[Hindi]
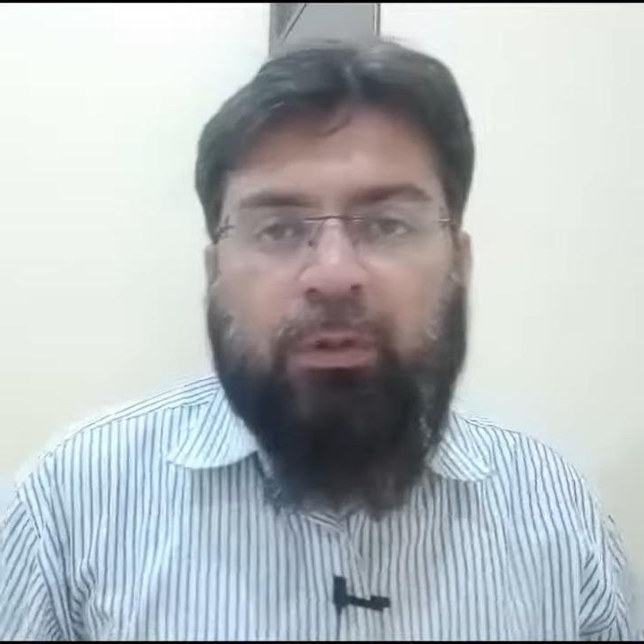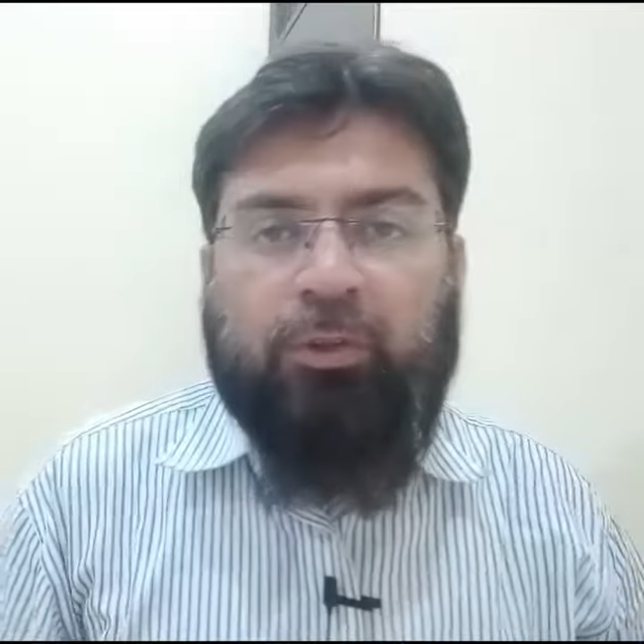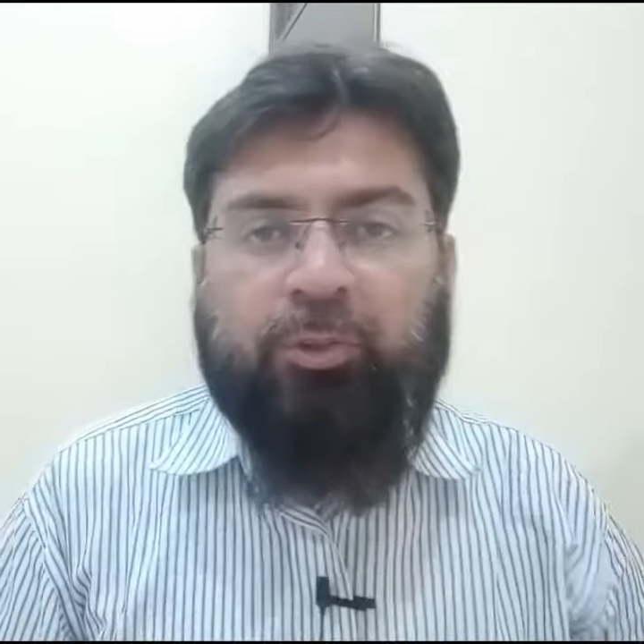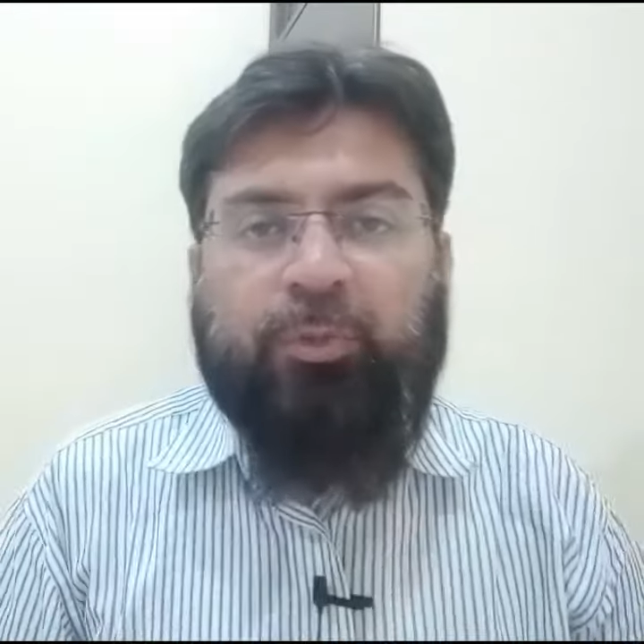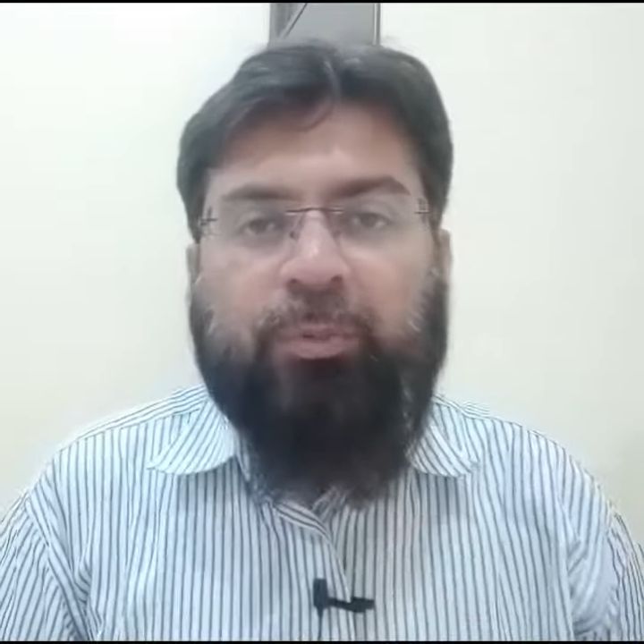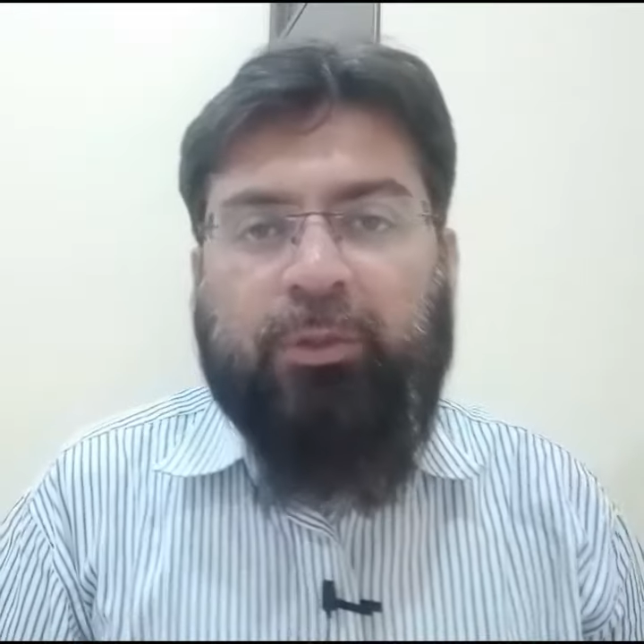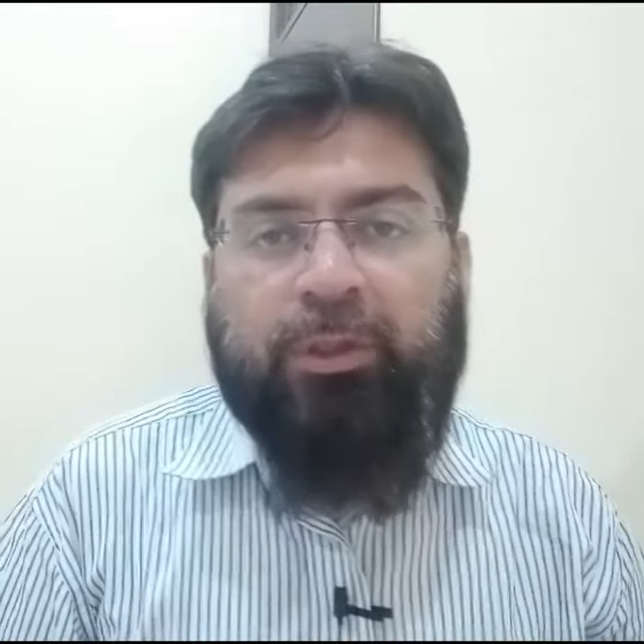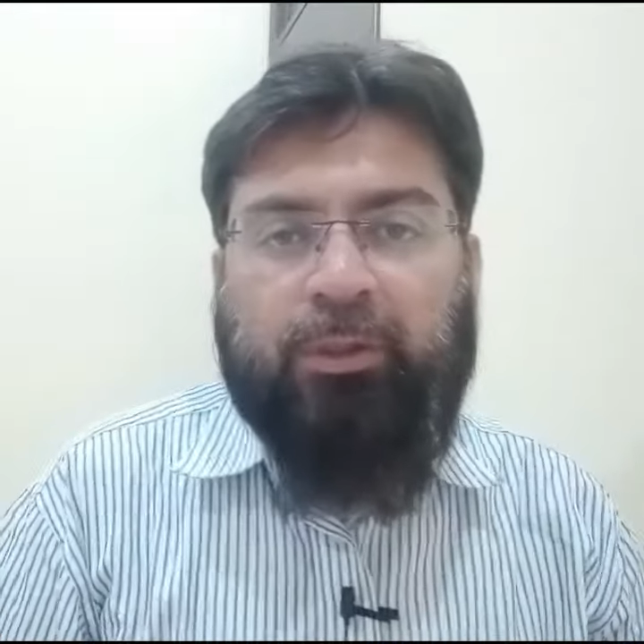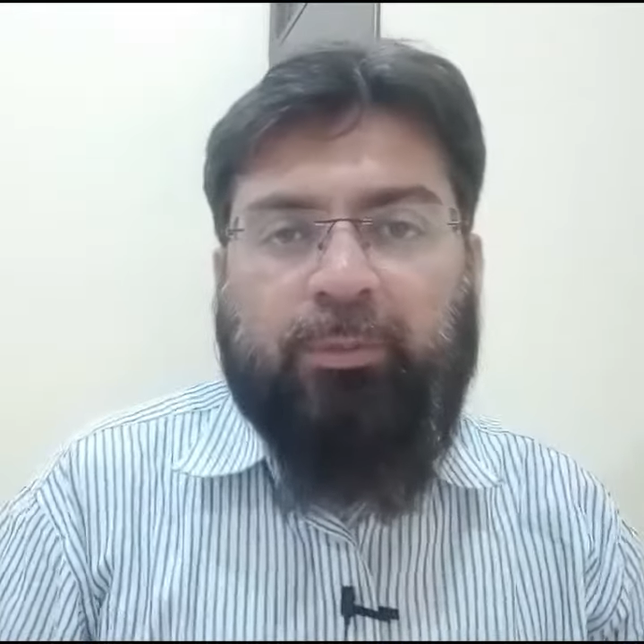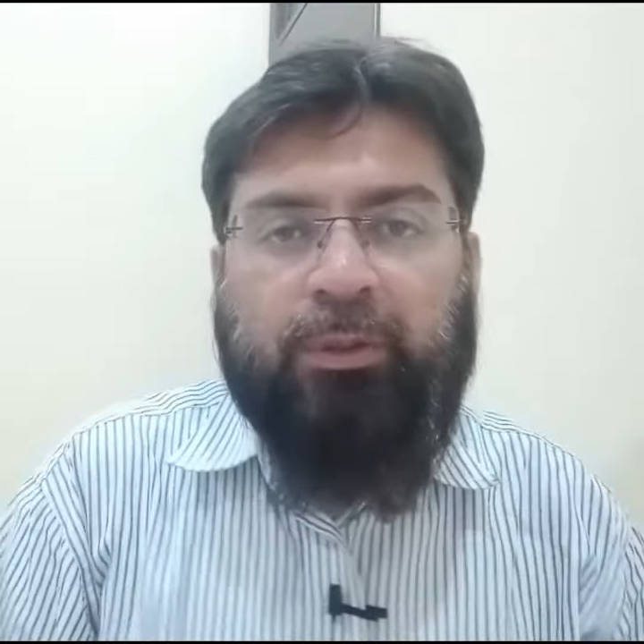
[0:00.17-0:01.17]
जी
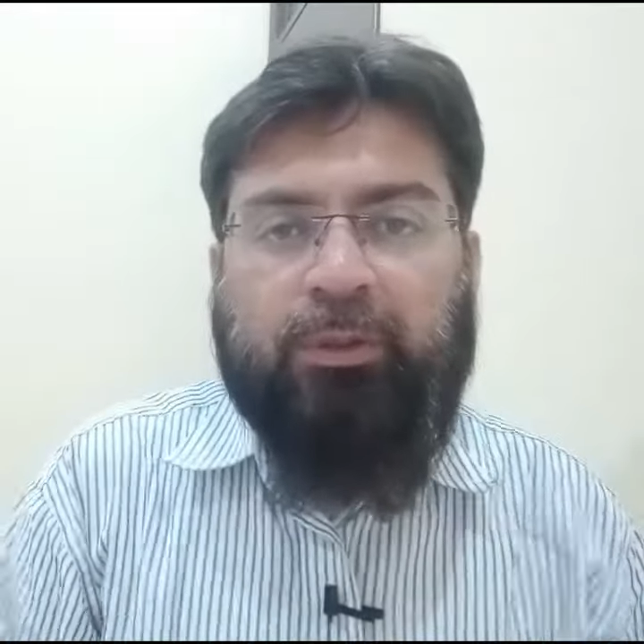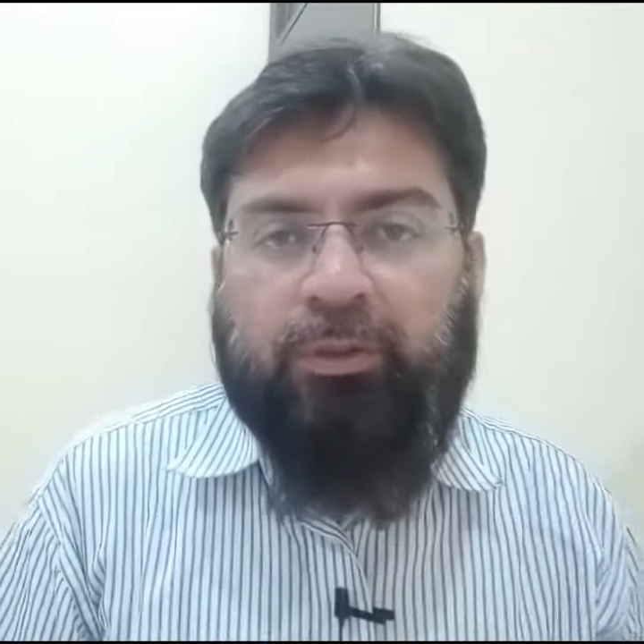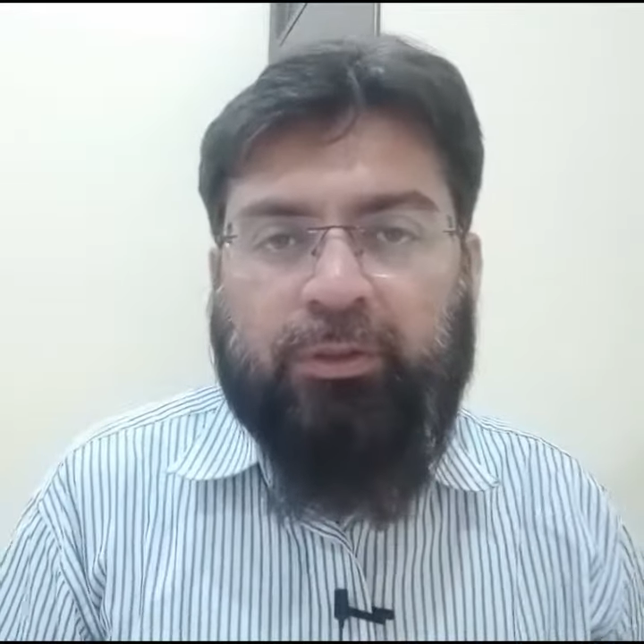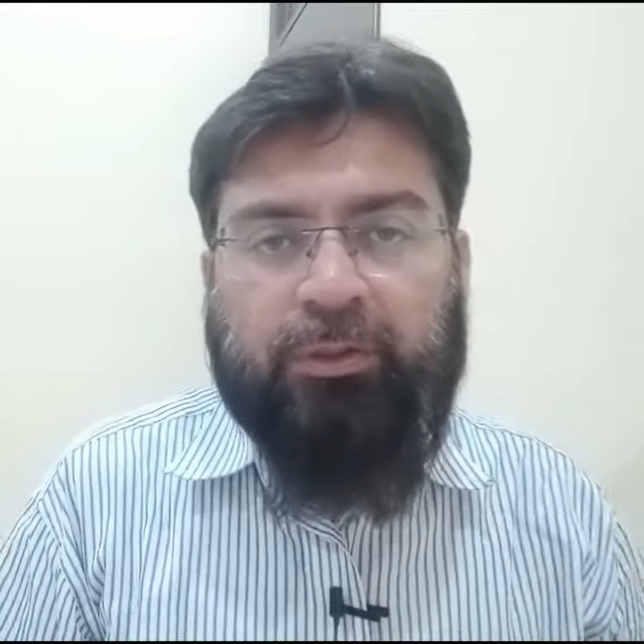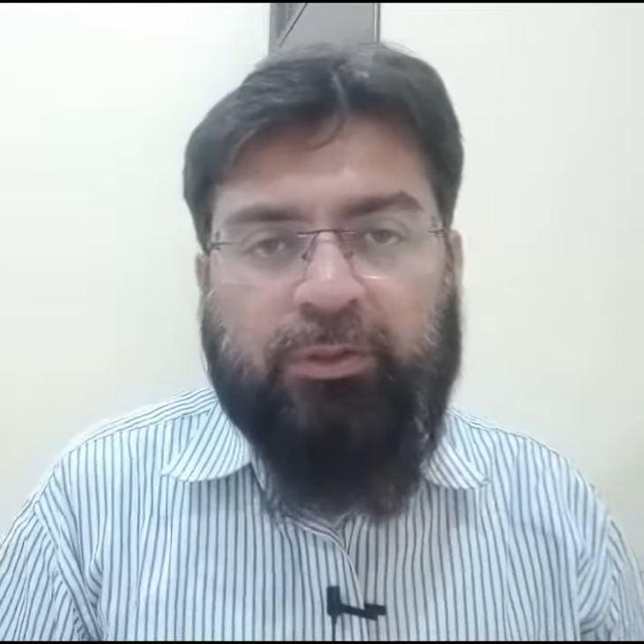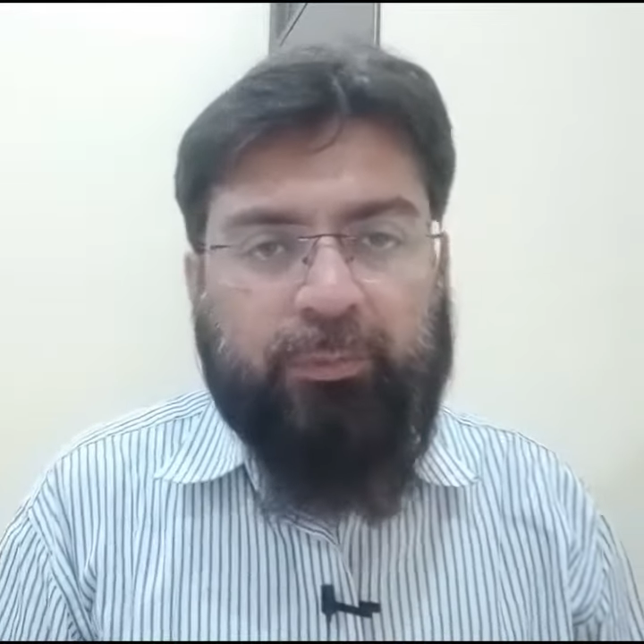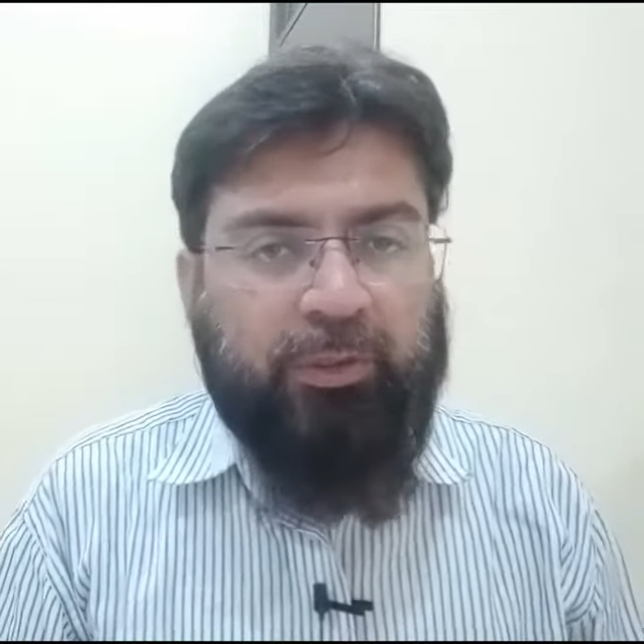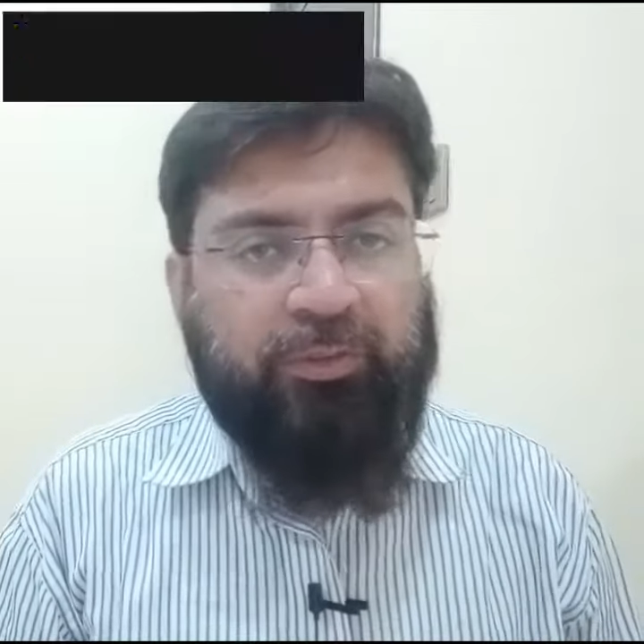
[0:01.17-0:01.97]
बसमीम